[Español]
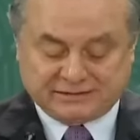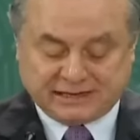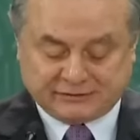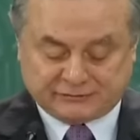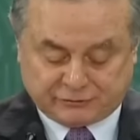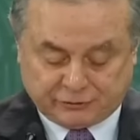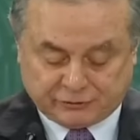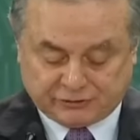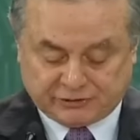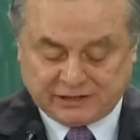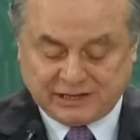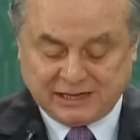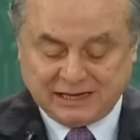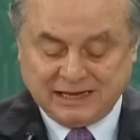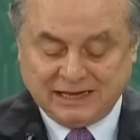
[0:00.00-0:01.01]
y
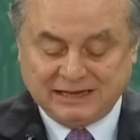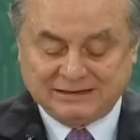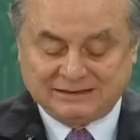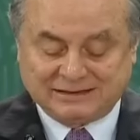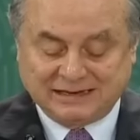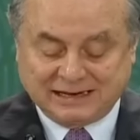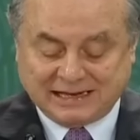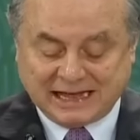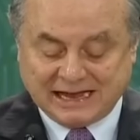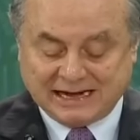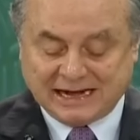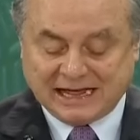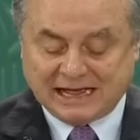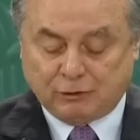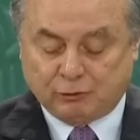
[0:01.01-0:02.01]
extracción
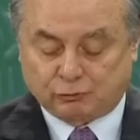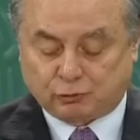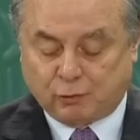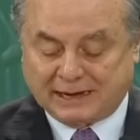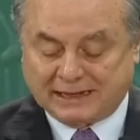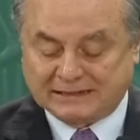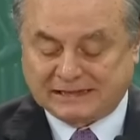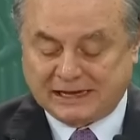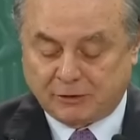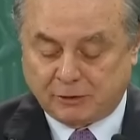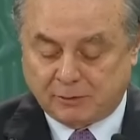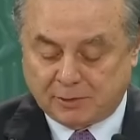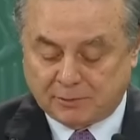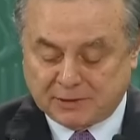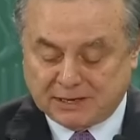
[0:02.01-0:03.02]
cercana a los
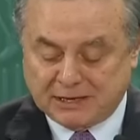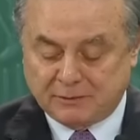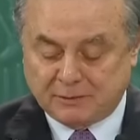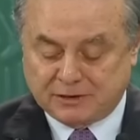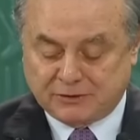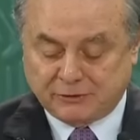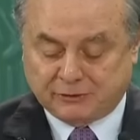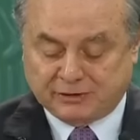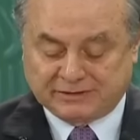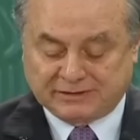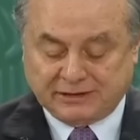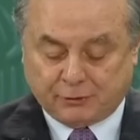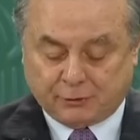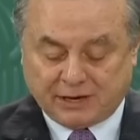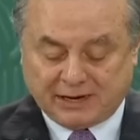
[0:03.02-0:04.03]
49 mil millones de